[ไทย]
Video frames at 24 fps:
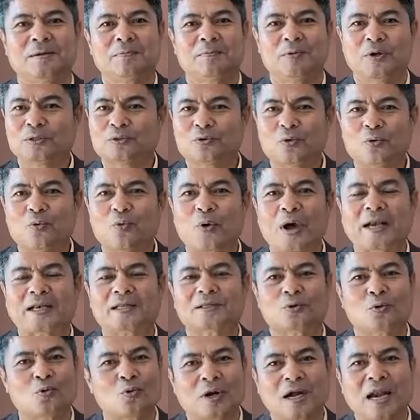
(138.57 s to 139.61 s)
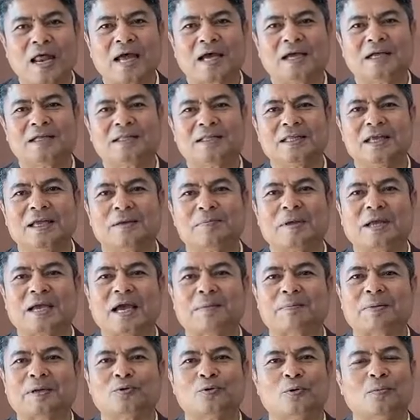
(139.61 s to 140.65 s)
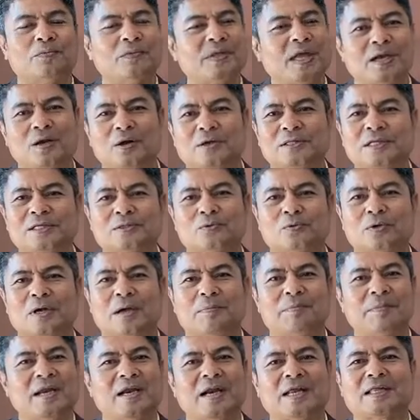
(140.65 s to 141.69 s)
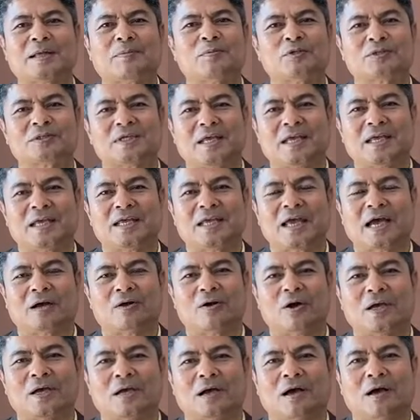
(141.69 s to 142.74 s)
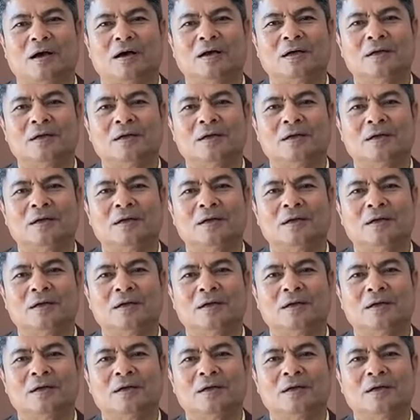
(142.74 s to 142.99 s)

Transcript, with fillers: เพราะทุกวันทุกครั้งที่มีการประชุมแน่นอนที่สุดมีรัฐมนตรีอย่างน้อยก็